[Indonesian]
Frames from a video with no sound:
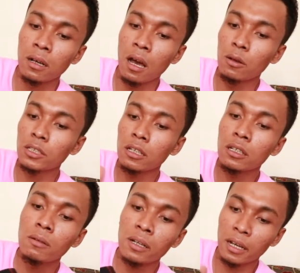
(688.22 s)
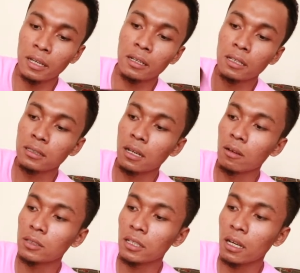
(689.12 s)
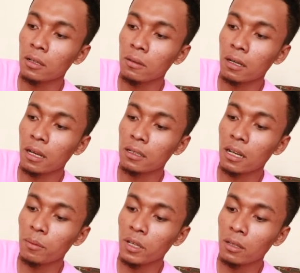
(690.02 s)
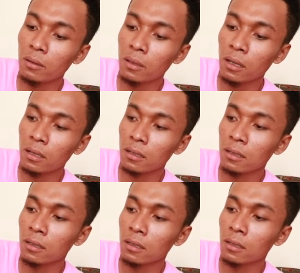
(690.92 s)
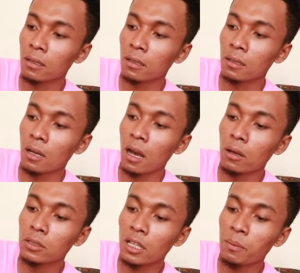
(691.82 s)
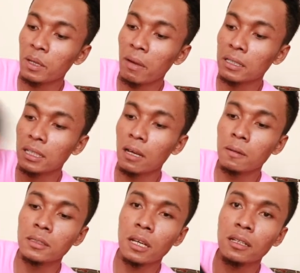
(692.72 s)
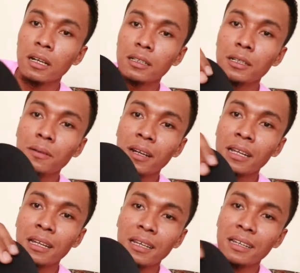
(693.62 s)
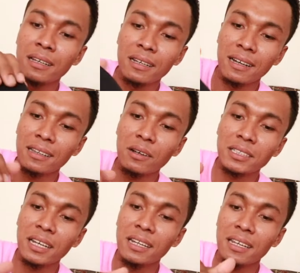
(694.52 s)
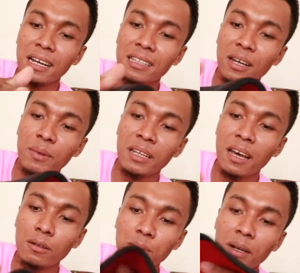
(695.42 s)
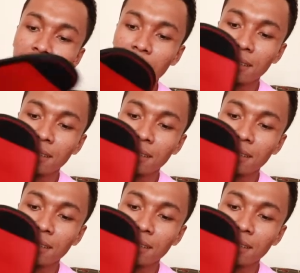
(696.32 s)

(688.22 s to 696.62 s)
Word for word: halusan di luar kayaknya guys halusan yang luar yang dalamnya itu ya halus tapi masih halusan yang di luar ini Gak tahu saya ini yang hitam ini halus banget